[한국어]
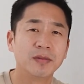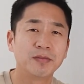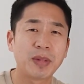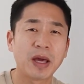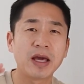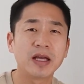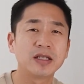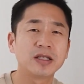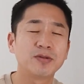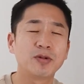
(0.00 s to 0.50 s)

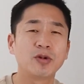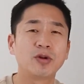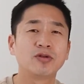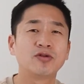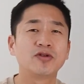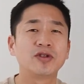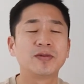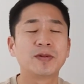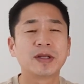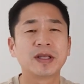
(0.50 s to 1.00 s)
페이지별로
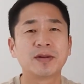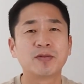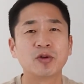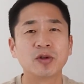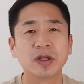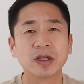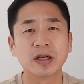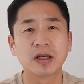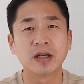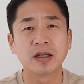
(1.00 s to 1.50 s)
수집하다
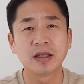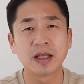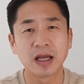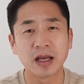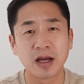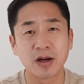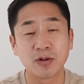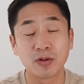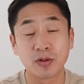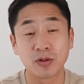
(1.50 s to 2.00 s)
보니까
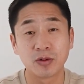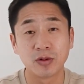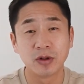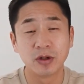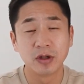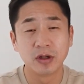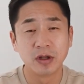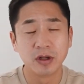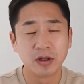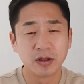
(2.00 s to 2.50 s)
대량으로
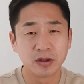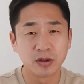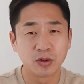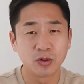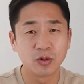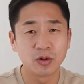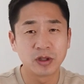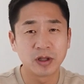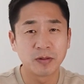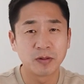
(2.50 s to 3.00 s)

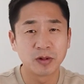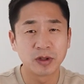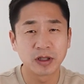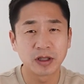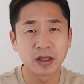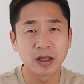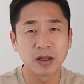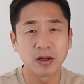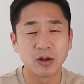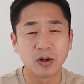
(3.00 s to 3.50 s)
들어오다
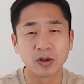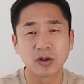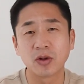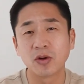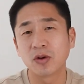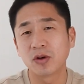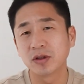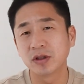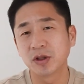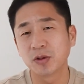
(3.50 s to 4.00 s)
보니까
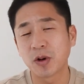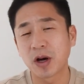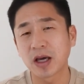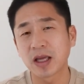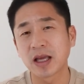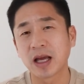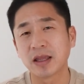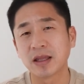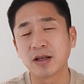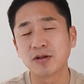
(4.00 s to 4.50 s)
어떤 건지
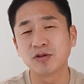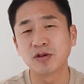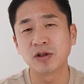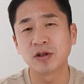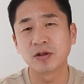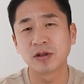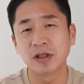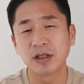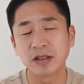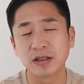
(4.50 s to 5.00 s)
확인이 안 될 수
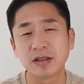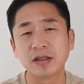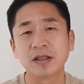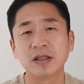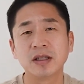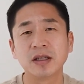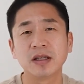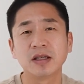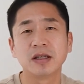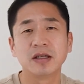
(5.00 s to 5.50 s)

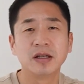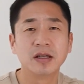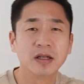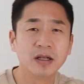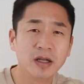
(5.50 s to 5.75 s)
있으니